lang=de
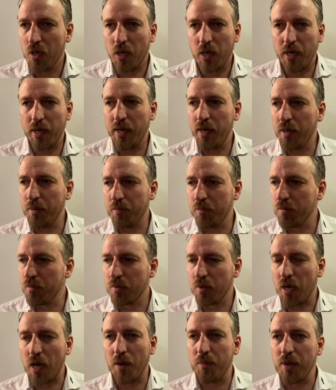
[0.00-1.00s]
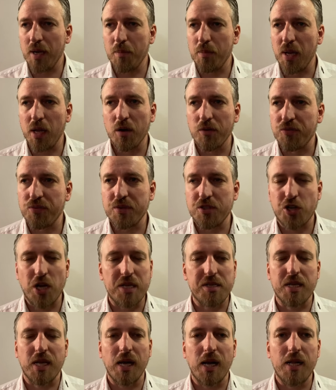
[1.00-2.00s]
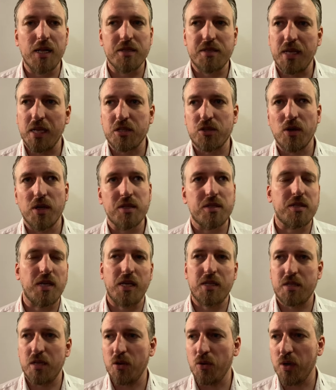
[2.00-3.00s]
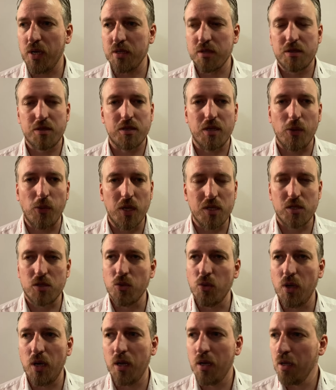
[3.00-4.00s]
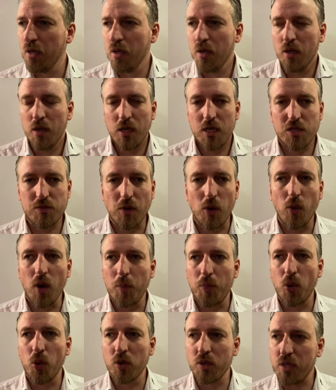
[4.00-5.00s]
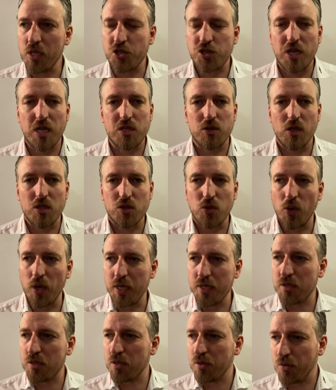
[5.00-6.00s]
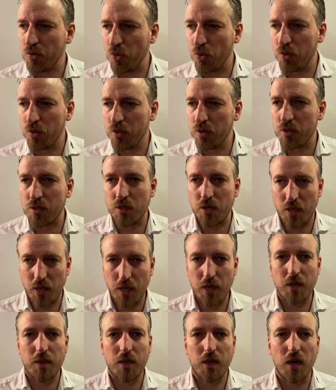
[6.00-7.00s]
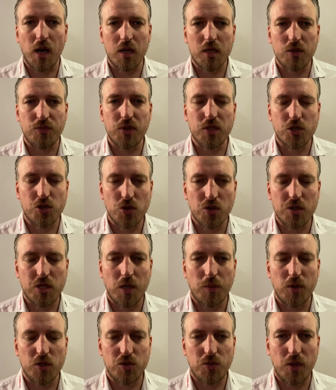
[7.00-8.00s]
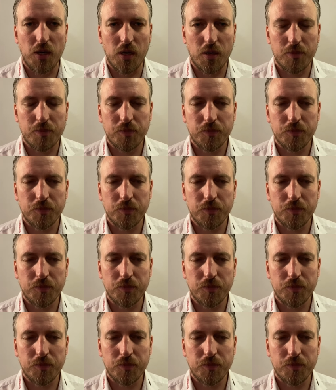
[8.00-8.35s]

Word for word: Ähm, aber im Playoff ist scheißegal, 6-1, 16-1, 1-0. Das war ein Punkt, jetzt steht es 1-1 und äh, in 48 Stunden sehen wir uns wieder.